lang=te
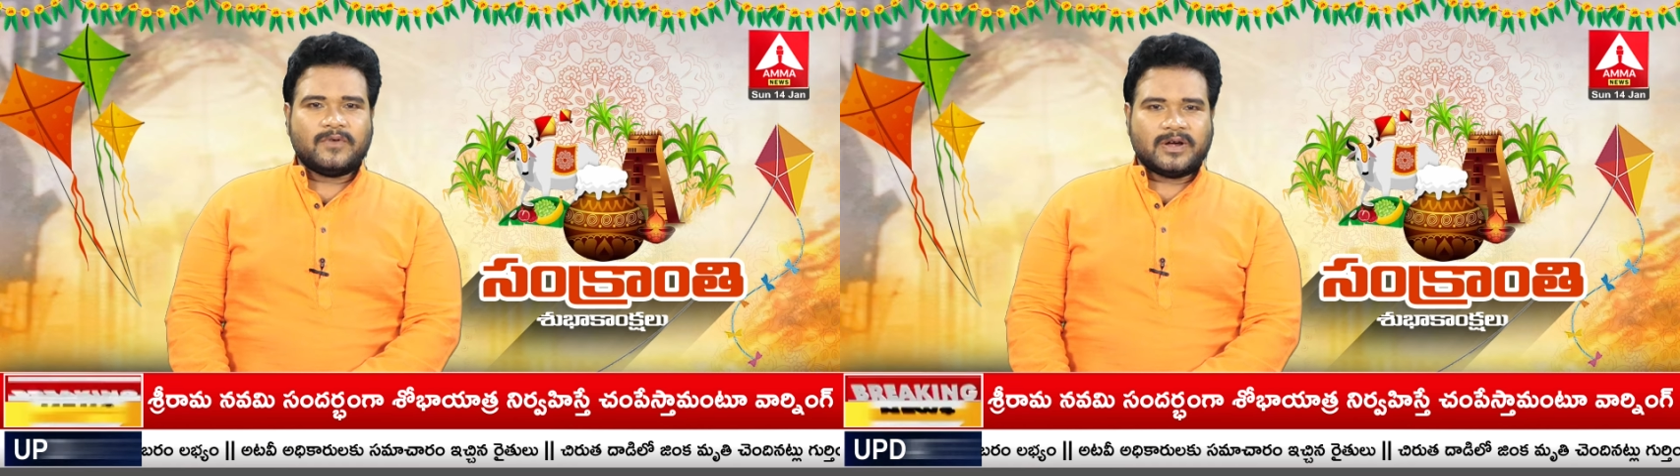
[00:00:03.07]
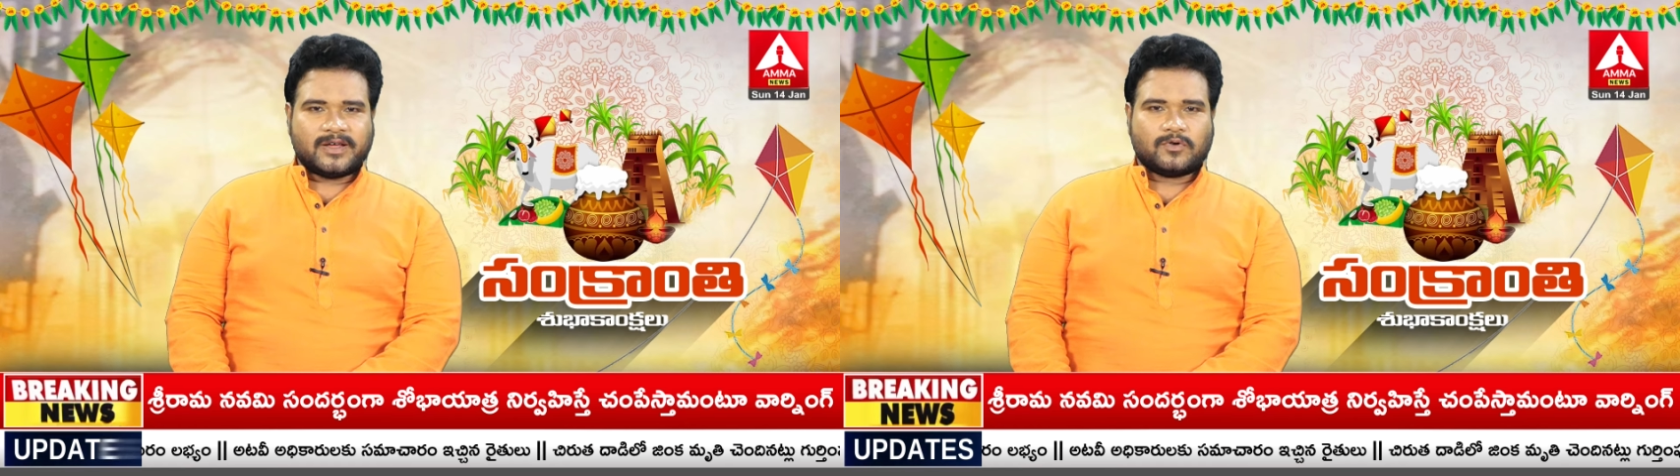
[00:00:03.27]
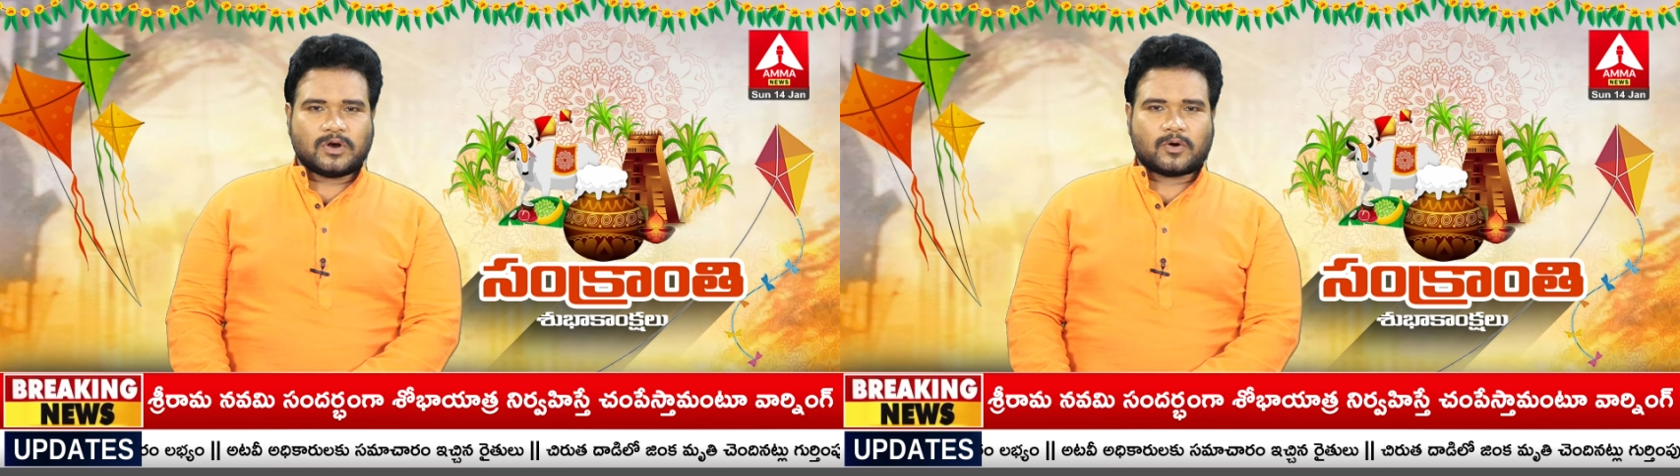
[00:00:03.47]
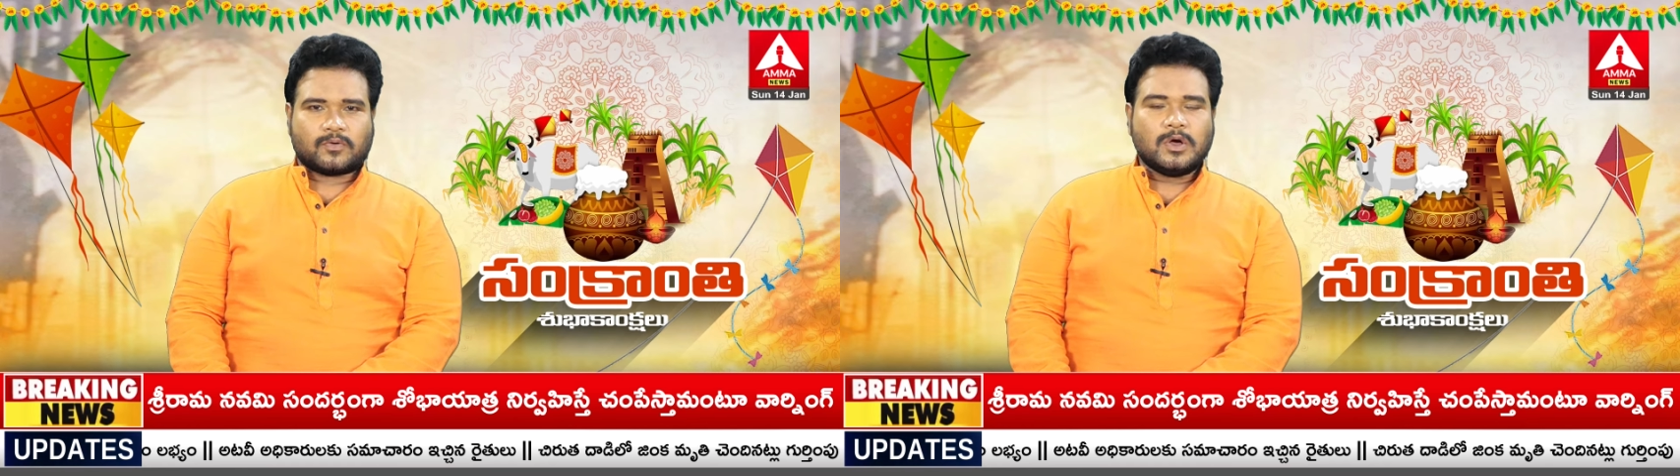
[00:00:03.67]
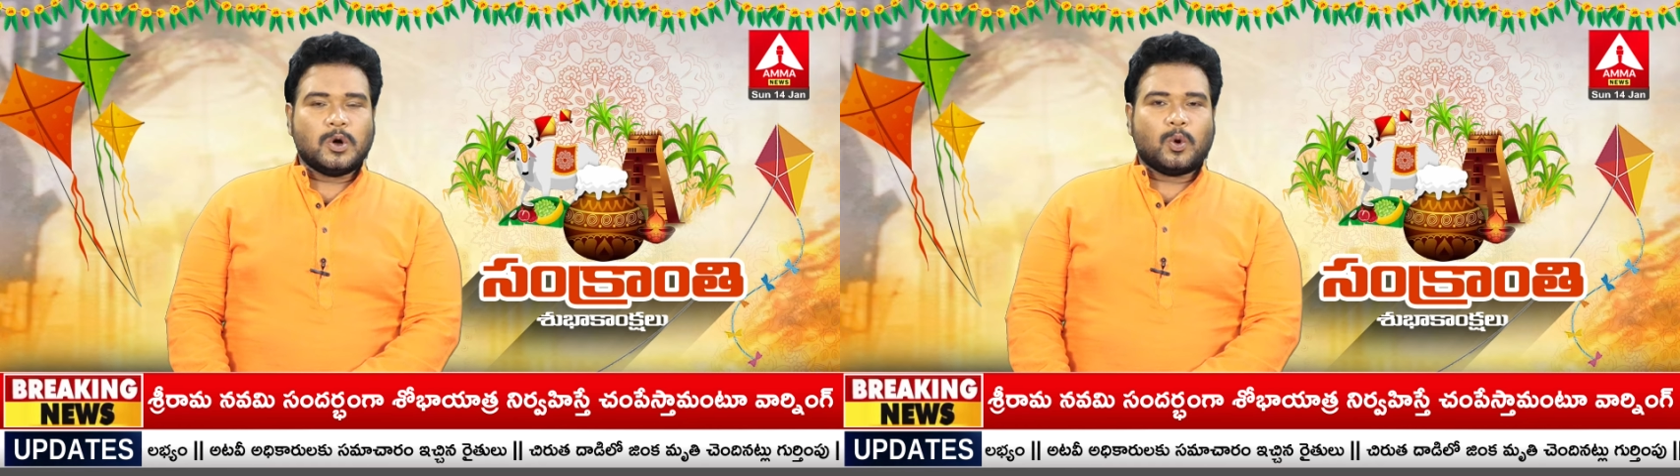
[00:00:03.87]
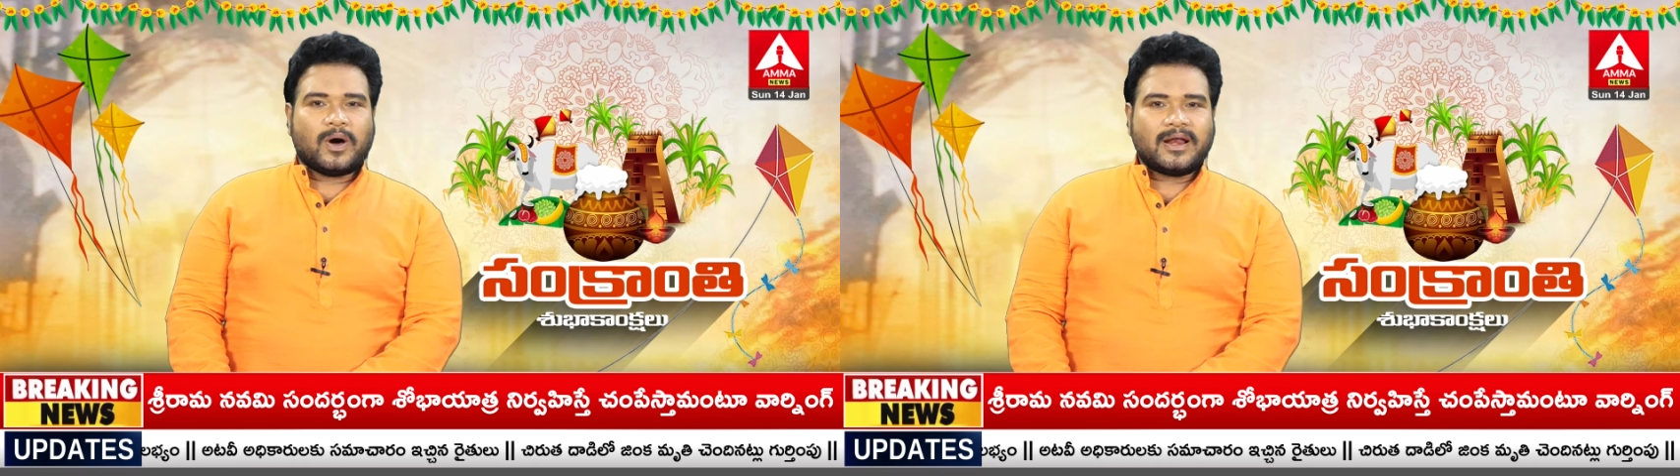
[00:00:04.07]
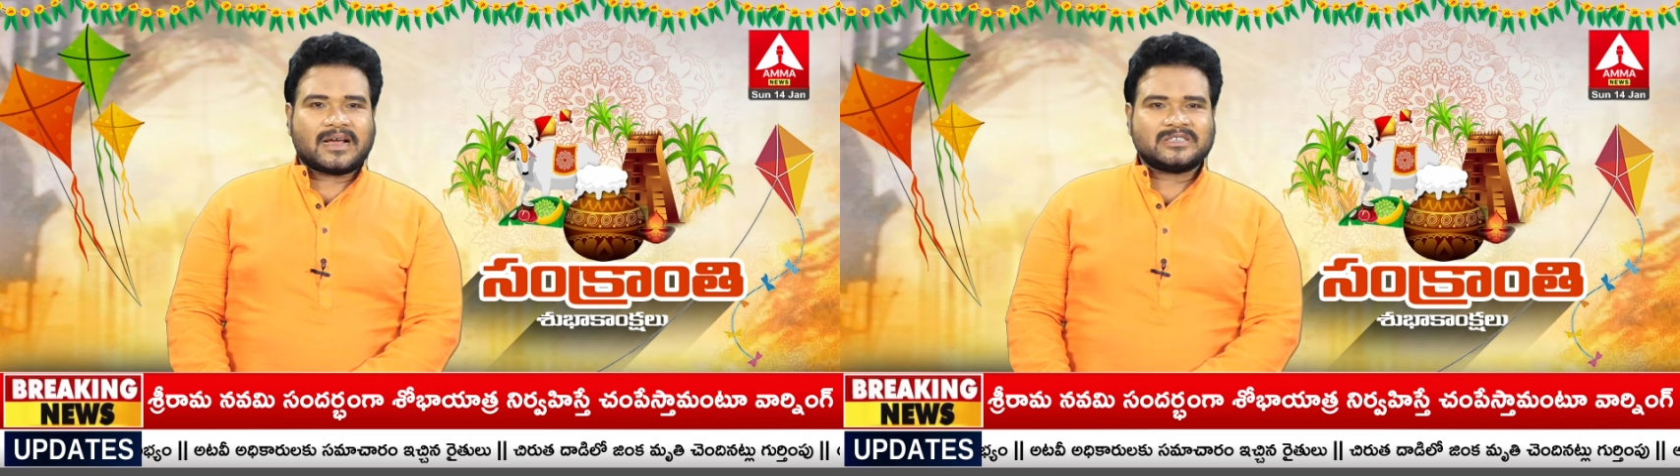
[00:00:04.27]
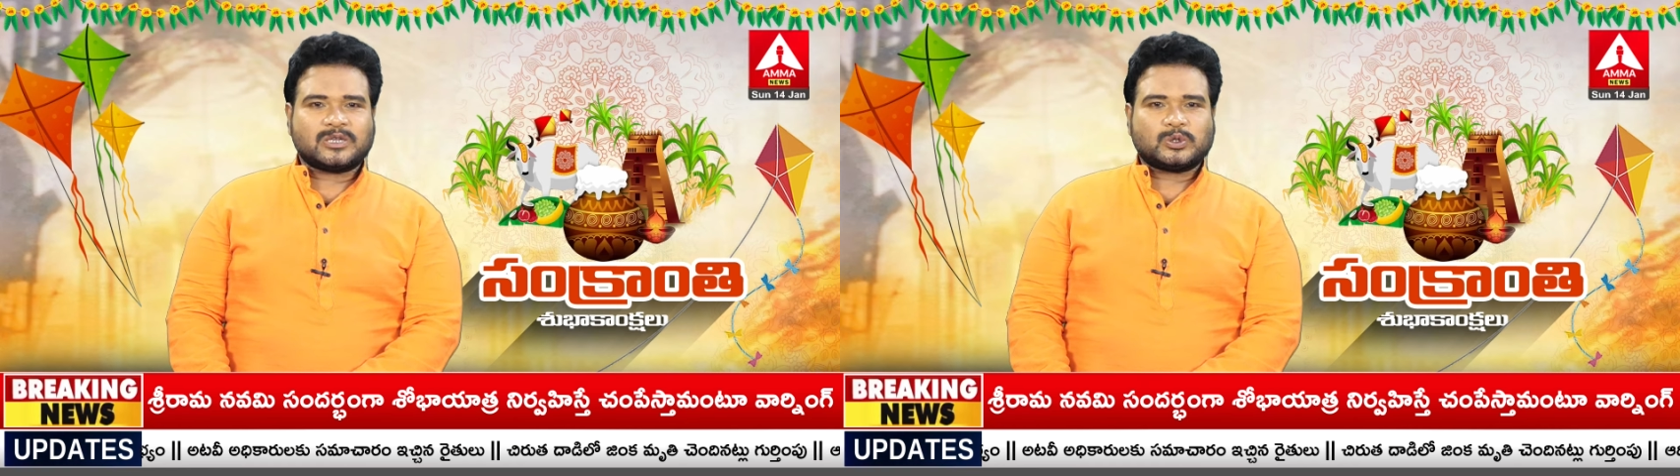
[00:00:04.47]
జనం వెంటే ఉన్నారు
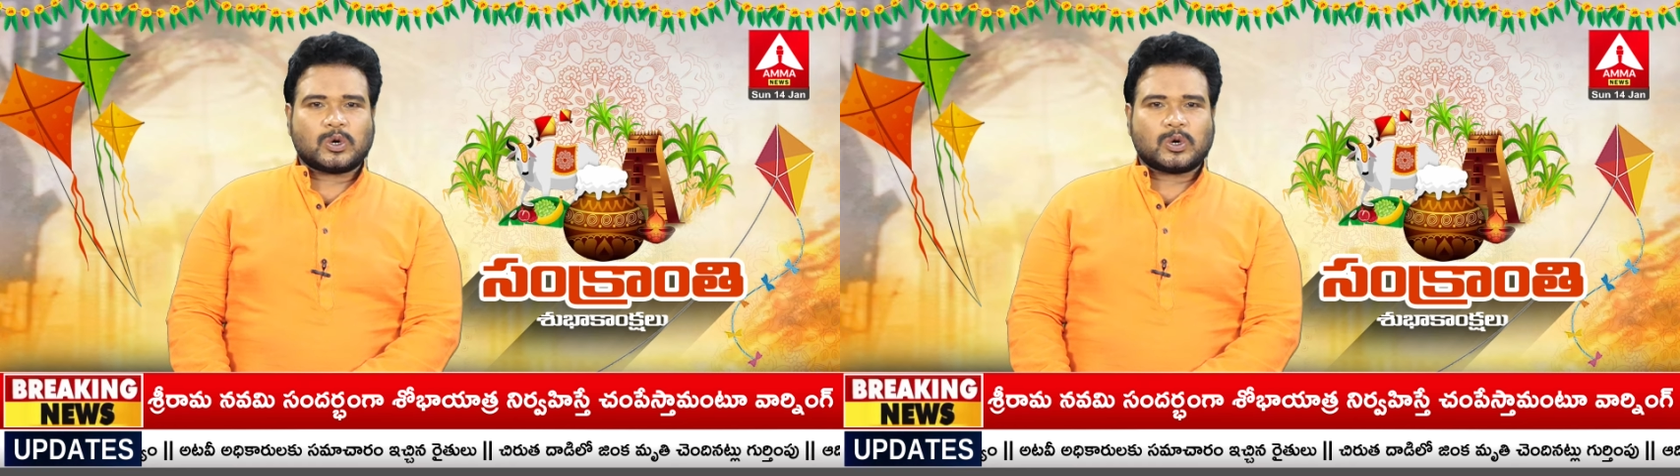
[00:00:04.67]
వారి